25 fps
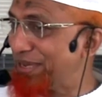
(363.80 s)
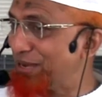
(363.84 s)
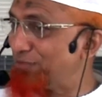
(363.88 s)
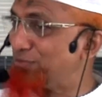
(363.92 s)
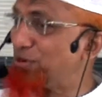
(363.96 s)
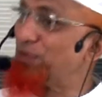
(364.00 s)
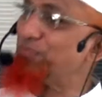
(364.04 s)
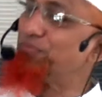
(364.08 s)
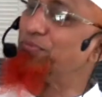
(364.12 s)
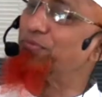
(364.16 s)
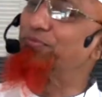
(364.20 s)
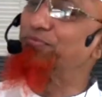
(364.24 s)

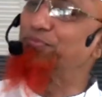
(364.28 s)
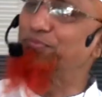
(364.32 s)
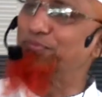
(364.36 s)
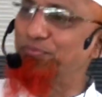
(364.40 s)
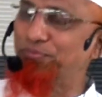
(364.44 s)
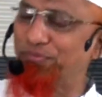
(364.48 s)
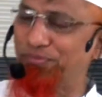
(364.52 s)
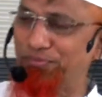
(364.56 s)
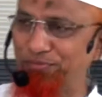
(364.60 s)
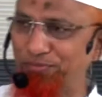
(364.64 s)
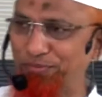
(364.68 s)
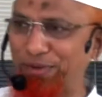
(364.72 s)
এবং
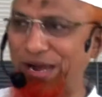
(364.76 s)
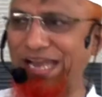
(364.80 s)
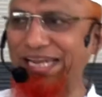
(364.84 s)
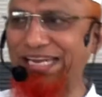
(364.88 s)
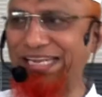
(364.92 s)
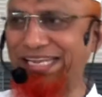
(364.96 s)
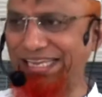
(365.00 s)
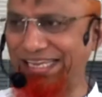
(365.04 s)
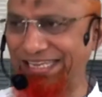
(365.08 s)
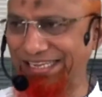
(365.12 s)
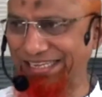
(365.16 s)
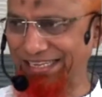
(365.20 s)

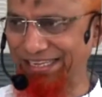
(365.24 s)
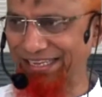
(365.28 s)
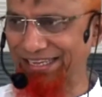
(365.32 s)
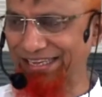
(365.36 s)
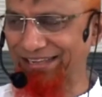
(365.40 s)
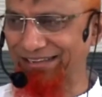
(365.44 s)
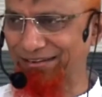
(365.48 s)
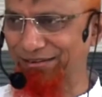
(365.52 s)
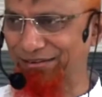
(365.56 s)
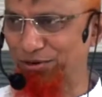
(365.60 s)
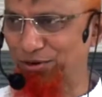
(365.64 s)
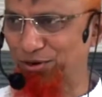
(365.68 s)
মালি
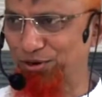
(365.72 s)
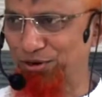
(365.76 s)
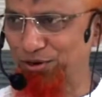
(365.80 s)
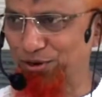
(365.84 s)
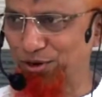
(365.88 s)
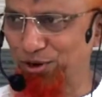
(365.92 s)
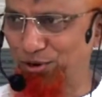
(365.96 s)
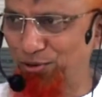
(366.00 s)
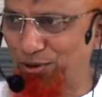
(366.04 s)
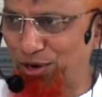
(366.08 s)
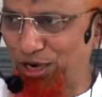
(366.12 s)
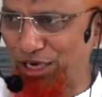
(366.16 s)

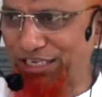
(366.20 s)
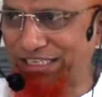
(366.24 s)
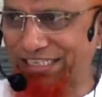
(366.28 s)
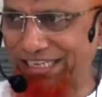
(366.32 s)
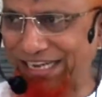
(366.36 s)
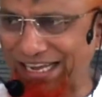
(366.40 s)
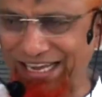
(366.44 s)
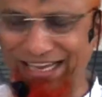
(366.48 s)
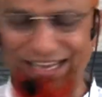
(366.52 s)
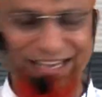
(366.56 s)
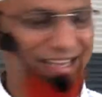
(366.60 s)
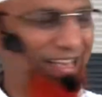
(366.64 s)

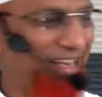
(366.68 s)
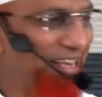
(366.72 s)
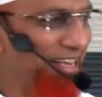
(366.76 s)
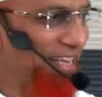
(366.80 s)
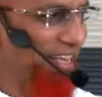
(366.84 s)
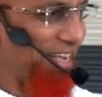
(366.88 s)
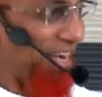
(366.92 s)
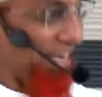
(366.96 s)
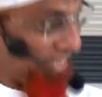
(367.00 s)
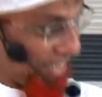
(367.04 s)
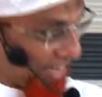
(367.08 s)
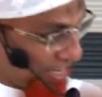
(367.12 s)
উভয়টা
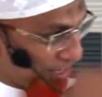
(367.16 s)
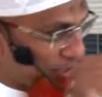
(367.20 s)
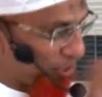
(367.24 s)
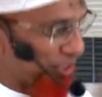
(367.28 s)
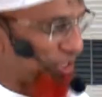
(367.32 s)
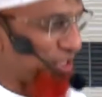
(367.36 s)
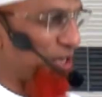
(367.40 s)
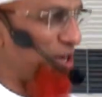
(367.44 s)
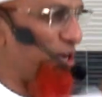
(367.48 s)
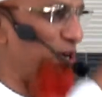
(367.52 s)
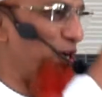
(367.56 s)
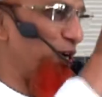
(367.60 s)
এটাই
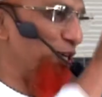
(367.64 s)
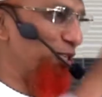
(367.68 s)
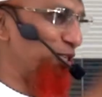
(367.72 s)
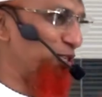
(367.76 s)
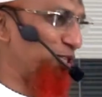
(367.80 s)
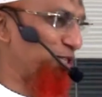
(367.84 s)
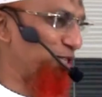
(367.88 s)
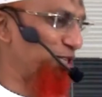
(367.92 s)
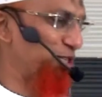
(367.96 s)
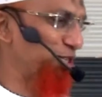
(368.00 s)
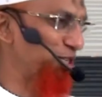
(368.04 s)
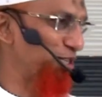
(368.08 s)
হচ্ছে
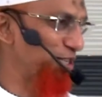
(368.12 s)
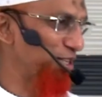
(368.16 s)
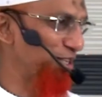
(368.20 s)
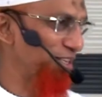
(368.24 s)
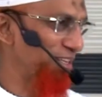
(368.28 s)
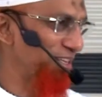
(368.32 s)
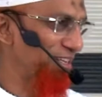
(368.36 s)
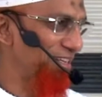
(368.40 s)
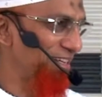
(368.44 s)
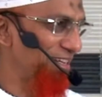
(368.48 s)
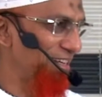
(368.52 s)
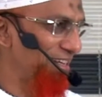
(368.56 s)
হজ
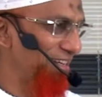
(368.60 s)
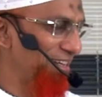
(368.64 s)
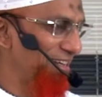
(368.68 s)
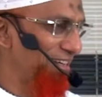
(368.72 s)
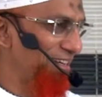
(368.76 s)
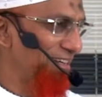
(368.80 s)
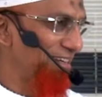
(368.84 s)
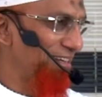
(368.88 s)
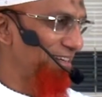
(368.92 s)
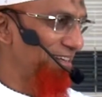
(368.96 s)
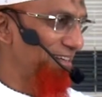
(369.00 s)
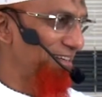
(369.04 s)

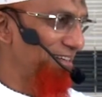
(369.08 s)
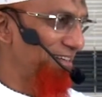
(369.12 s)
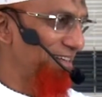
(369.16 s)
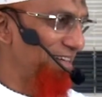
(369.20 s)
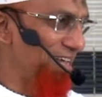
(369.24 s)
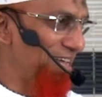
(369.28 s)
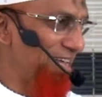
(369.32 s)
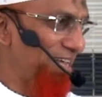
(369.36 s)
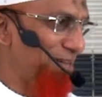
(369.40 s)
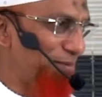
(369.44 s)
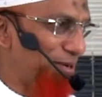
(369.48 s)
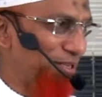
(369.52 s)

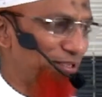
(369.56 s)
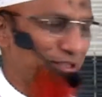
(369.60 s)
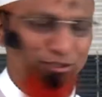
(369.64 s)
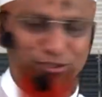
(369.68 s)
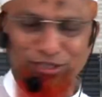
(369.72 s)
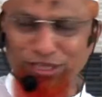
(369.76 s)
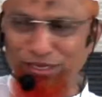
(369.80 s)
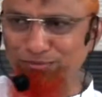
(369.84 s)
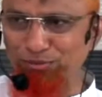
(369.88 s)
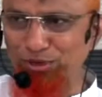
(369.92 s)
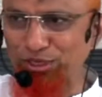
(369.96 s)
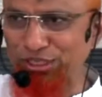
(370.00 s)
এই
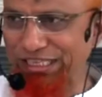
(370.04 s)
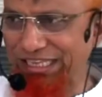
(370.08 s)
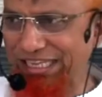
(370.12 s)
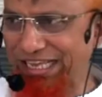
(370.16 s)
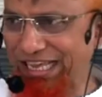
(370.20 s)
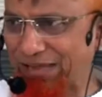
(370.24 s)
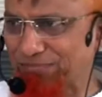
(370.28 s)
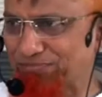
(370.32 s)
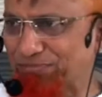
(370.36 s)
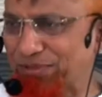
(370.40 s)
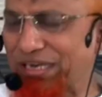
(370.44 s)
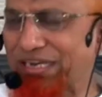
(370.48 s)
এবাদতের মধ্যে
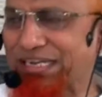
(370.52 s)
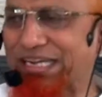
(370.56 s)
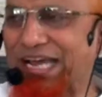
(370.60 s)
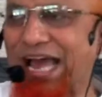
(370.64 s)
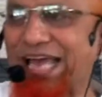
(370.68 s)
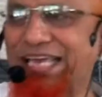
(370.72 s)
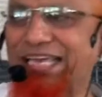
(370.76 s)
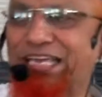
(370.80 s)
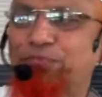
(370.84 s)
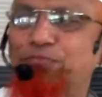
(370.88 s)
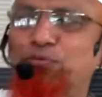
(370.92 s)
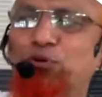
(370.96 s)
আপনার
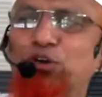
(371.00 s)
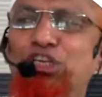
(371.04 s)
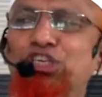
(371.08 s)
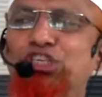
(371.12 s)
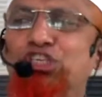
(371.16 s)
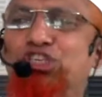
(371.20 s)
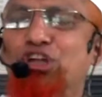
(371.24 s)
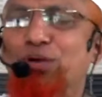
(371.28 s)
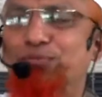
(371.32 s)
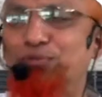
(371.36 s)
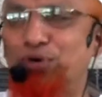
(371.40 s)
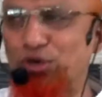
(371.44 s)
কায়িক
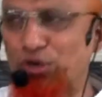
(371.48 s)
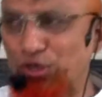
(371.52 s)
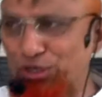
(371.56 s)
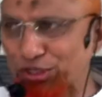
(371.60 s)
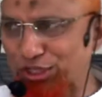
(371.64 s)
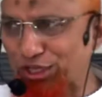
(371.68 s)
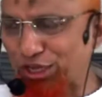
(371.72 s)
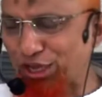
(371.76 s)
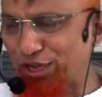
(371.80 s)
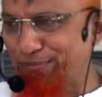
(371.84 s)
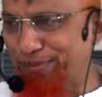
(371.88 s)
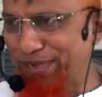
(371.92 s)
পরিশ্রম
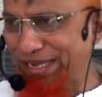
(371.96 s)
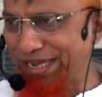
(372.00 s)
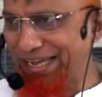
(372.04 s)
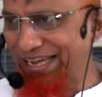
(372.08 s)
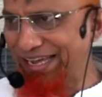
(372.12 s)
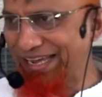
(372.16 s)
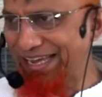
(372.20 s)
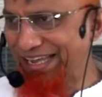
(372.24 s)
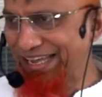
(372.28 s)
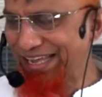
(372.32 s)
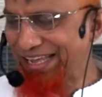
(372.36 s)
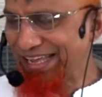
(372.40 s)
করতে হবে
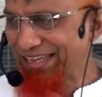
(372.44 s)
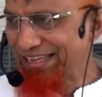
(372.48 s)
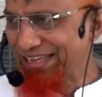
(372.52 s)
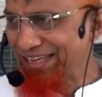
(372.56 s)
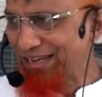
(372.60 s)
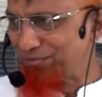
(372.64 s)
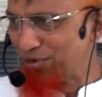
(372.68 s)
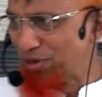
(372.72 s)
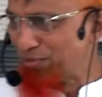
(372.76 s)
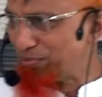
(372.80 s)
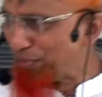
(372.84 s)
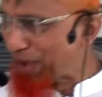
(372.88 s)

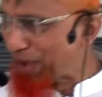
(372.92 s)
এবং